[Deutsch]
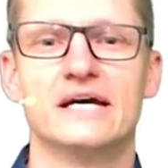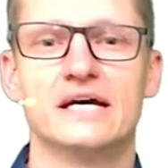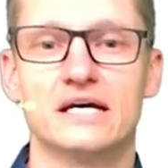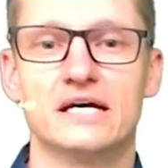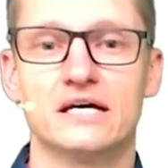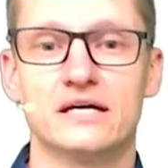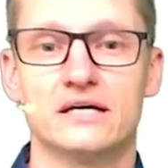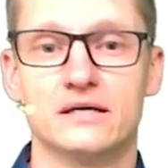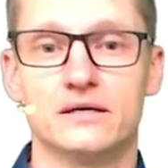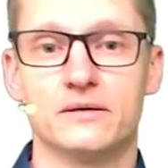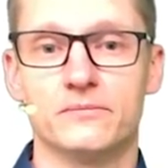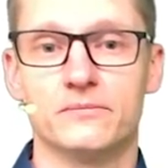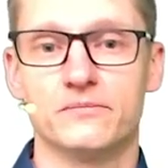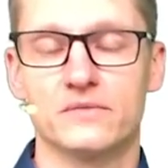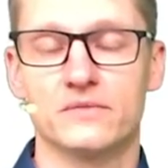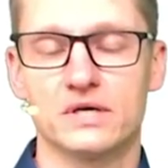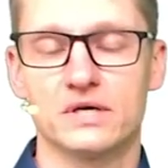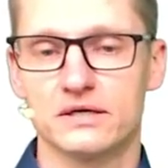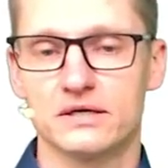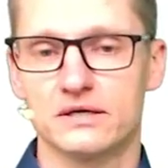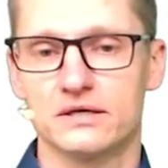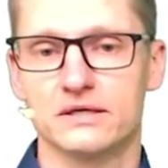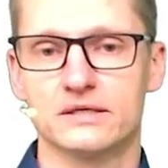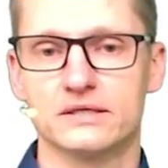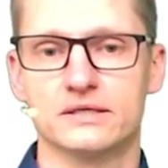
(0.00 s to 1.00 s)
Ähm,
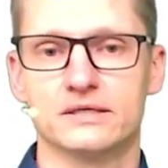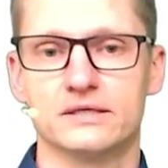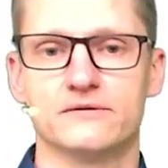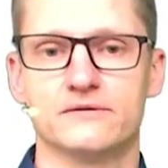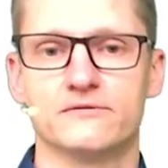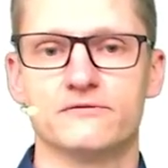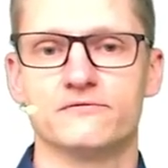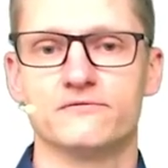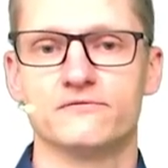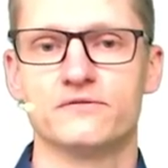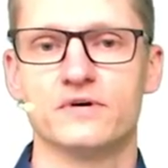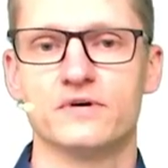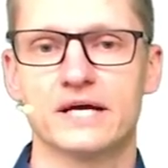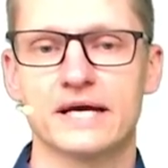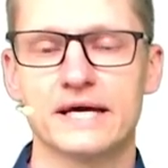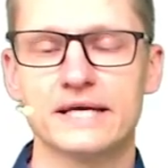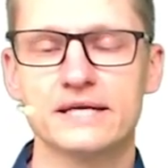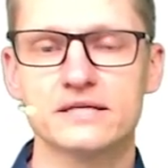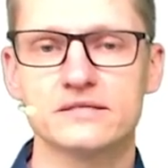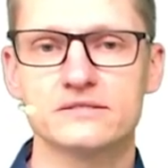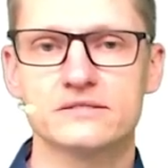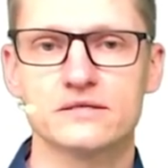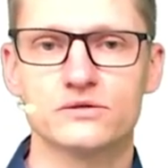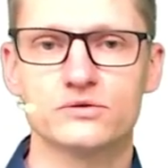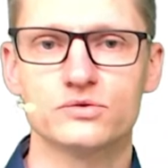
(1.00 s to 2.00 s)
wir kennen
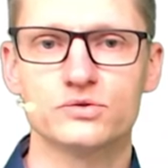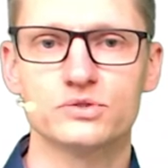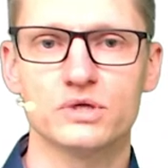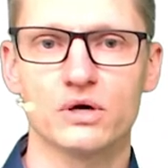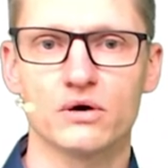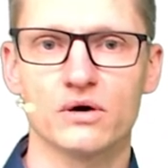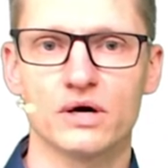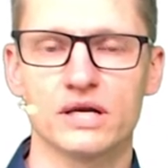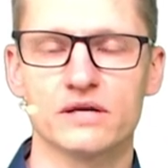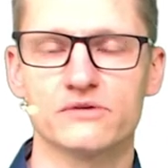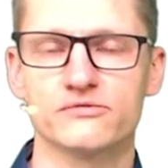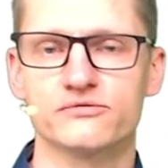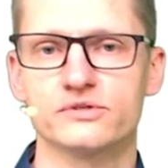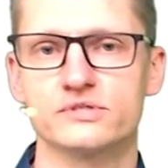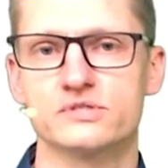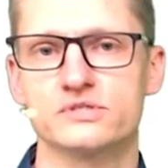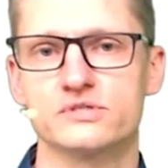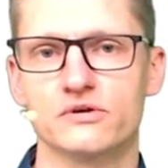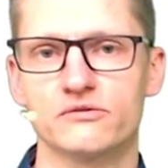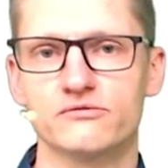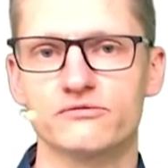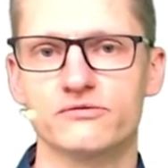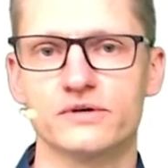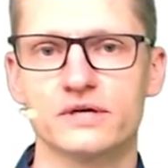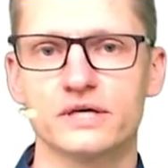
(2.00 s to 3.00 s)
das natürlich auch alle von
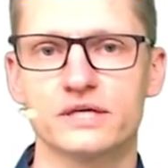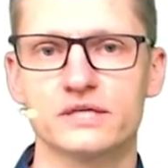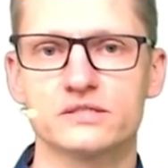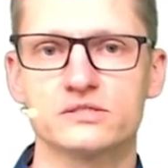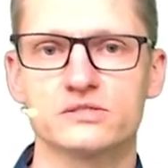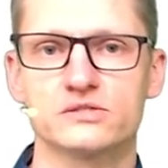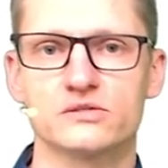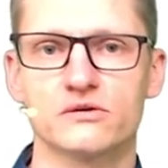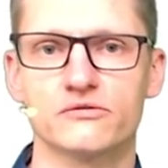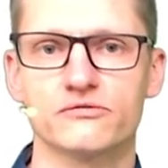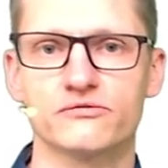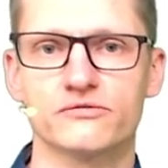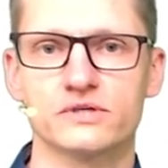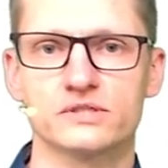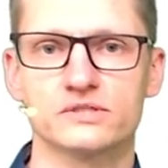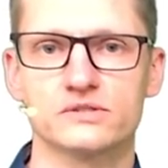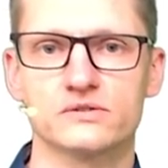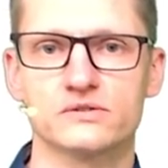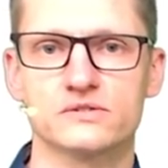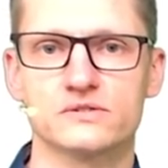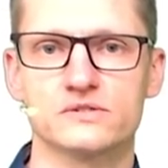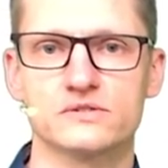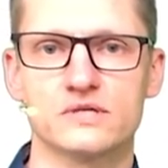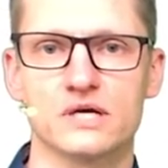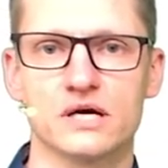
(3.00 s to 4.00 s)
Software, dass Software
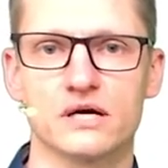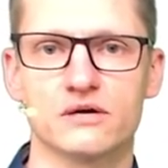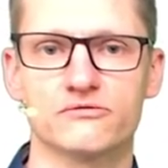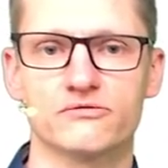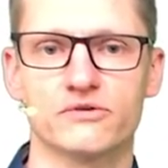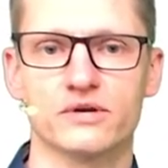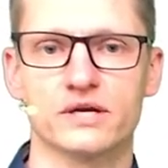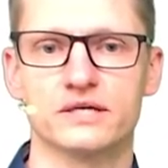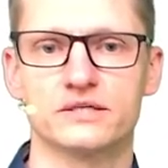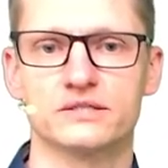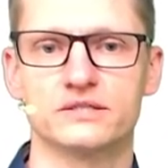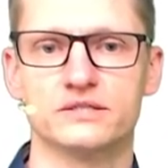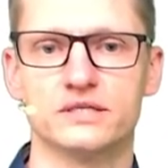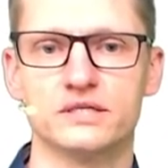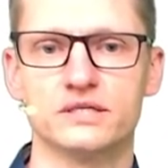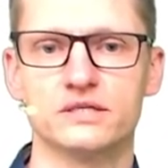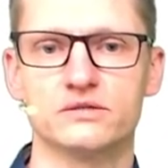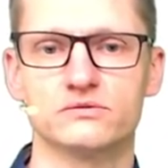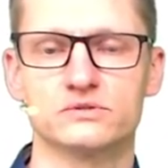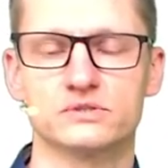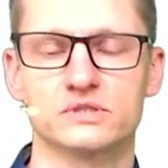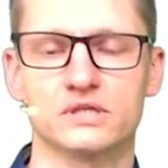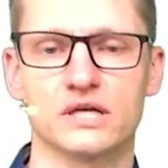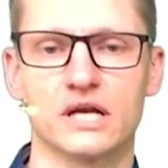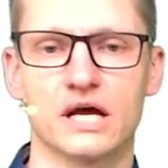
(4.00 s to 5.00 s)
sozusagen vielleicht nicht
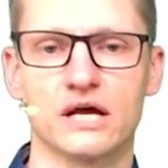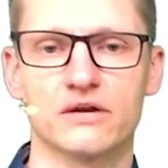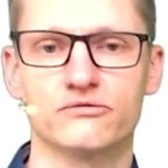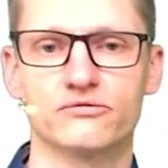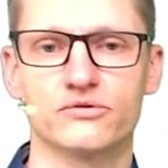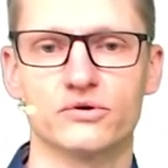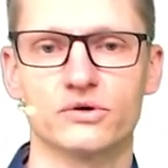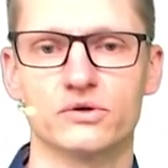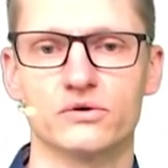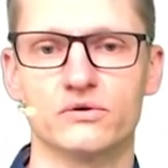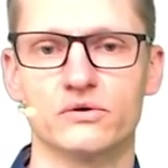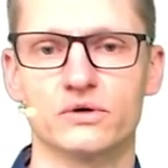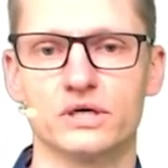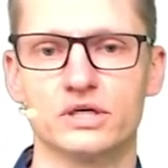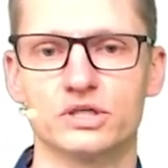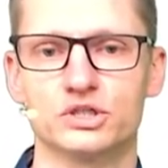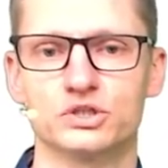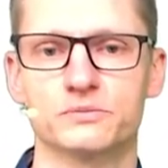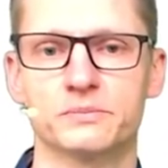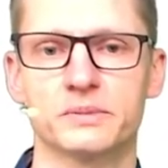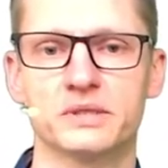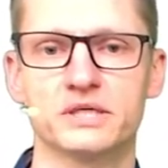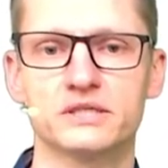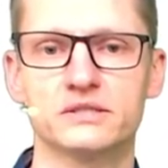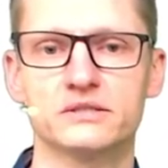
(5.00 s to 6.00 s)
unseren Anforderungen
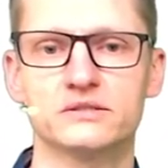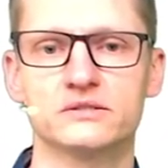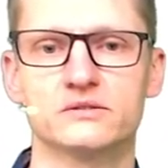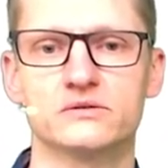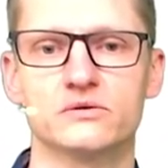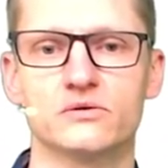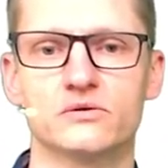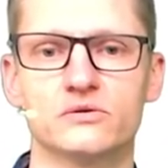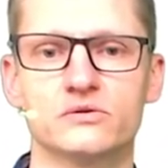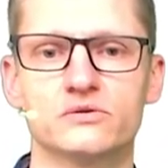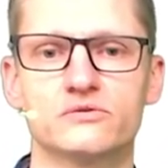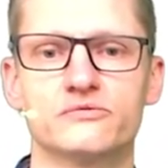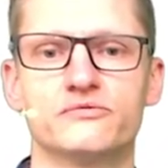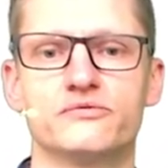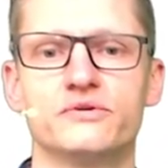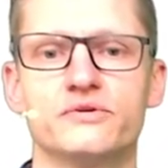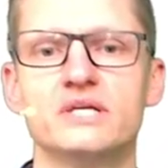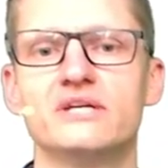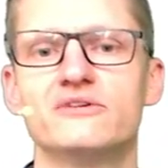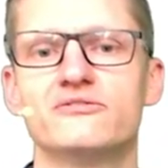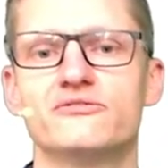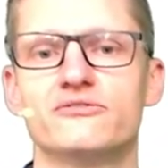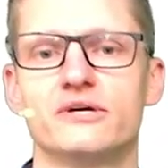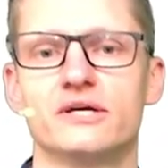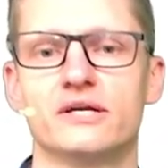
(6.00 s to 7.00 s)
entspricht und
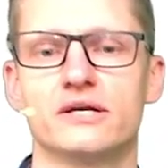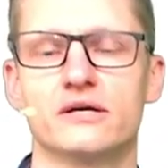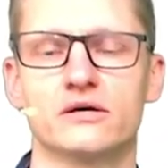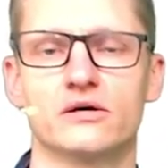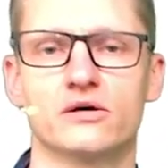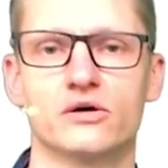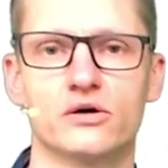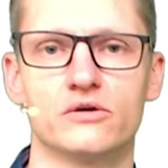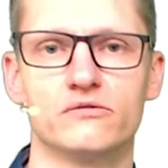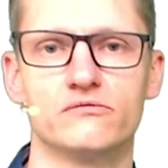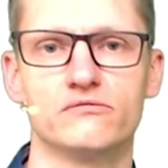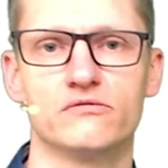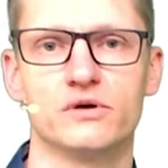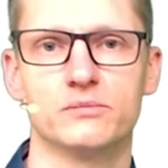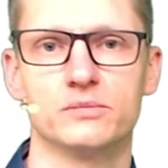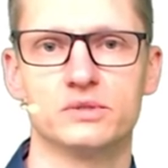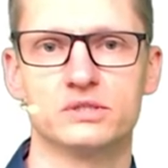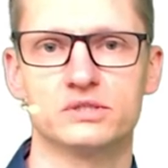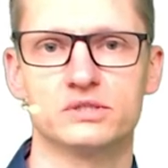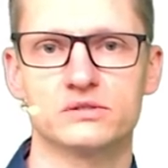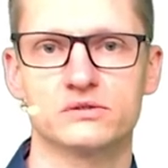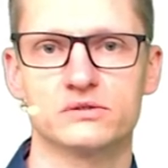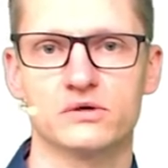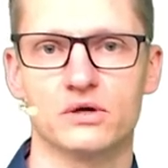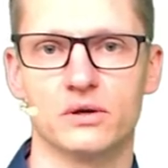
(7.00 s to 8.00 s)
viele Fehler können wir
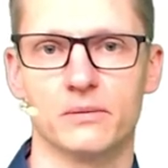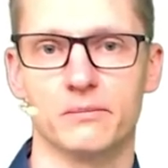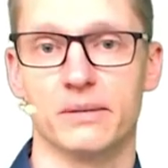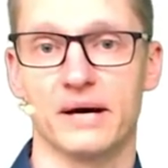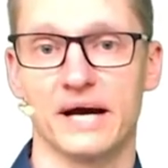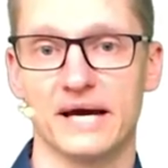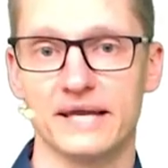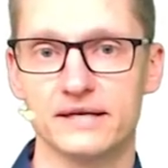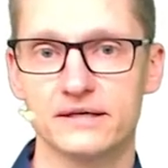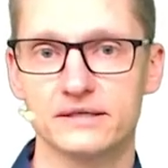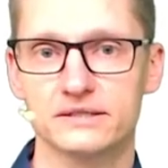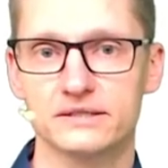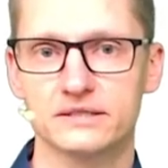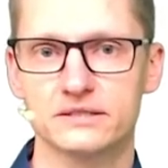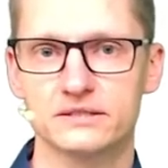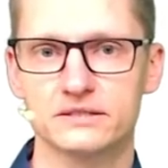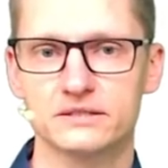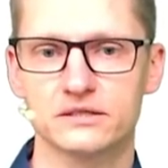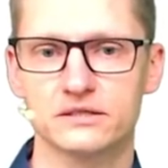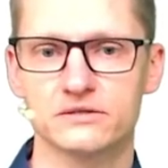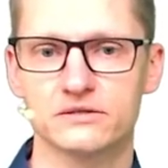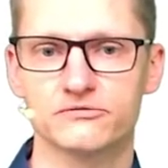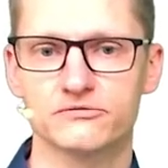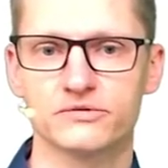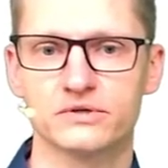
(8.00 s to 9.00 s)
mit
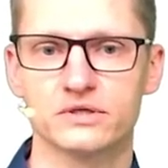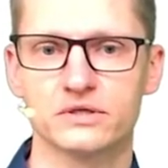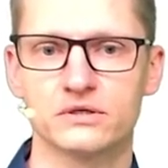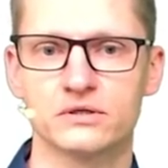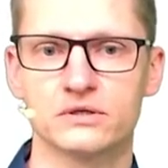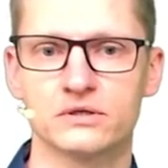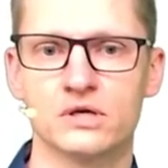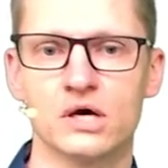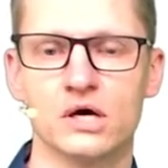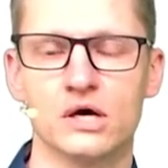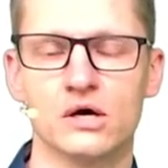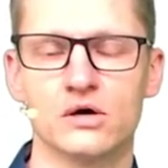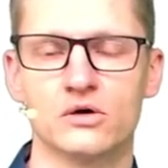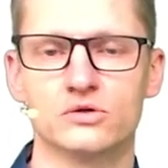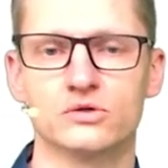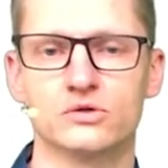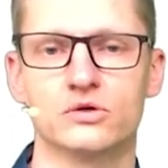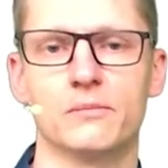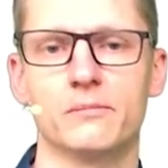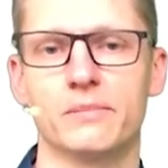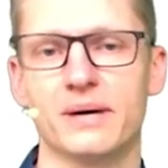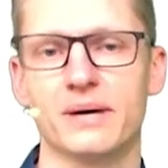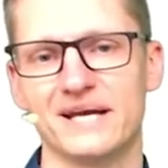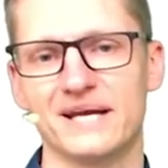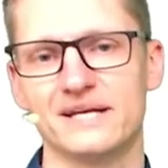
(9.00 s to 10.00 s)
Compiler-Techniken finden und
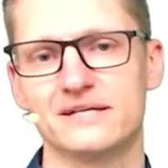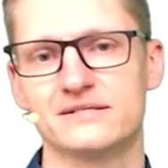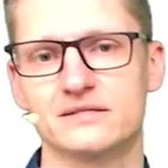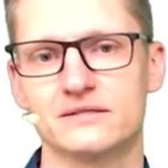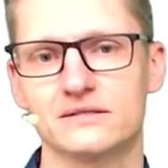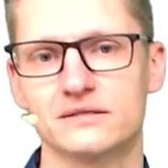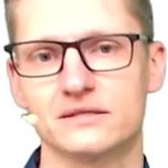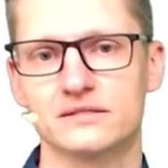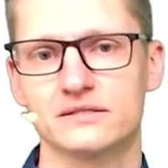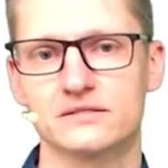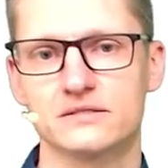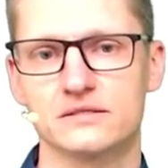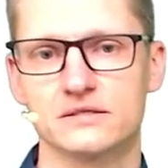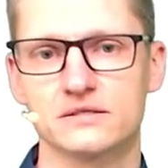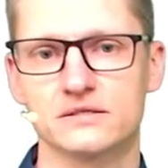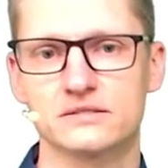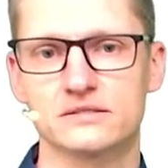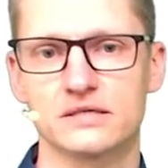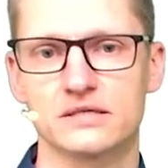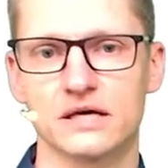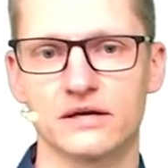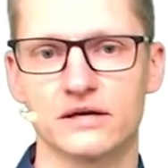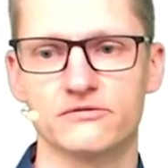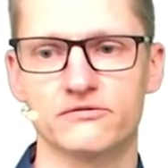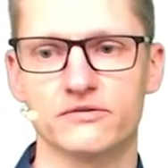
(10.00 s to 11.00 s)
Compiler sind ganz
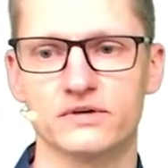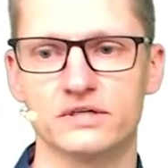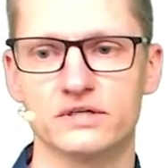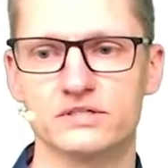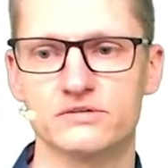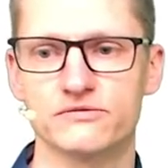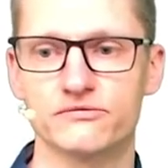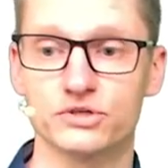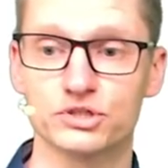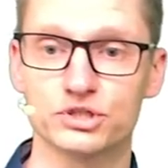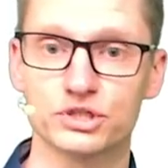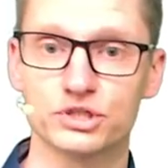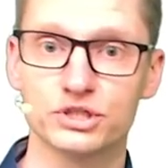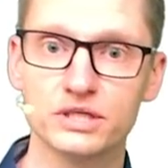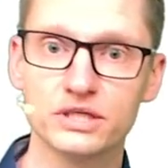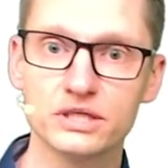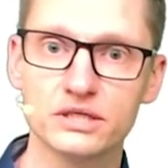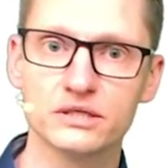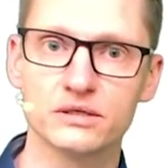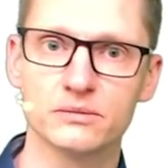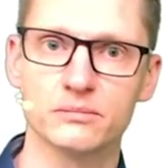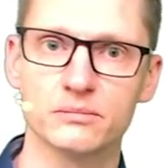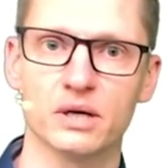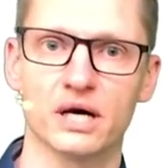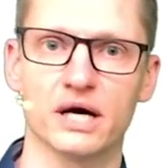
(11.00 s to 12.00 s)
interessant, weil sie
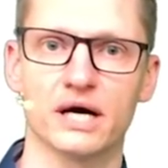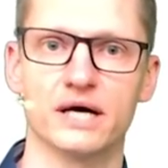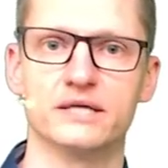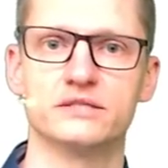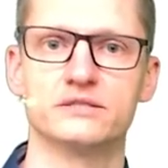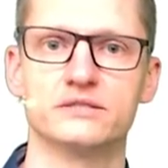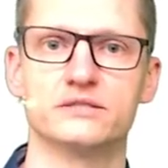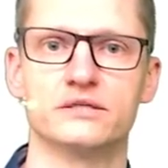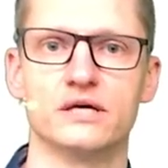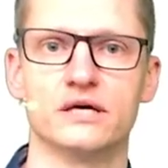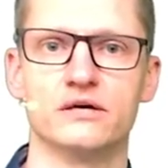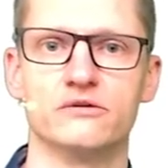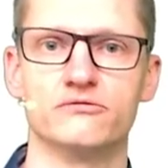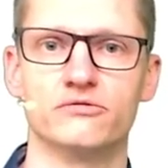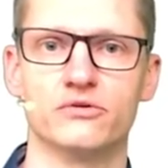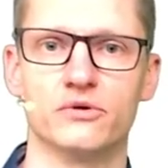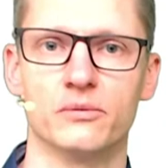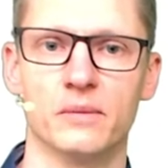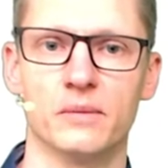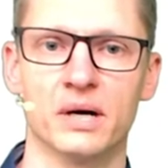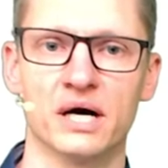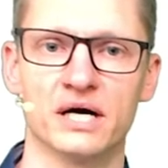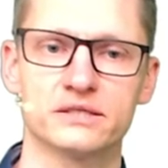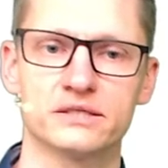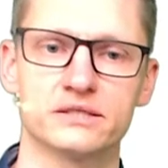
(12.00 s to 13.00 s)
verschiedene Bereiche der
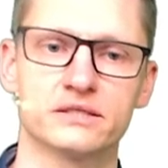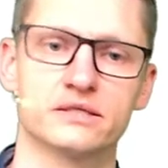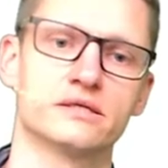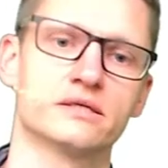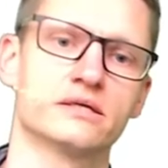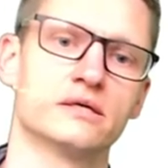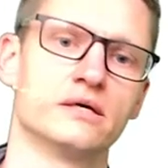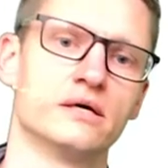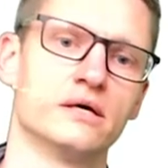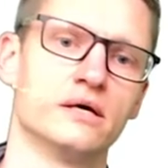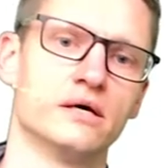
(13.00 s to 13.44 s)
Informatik,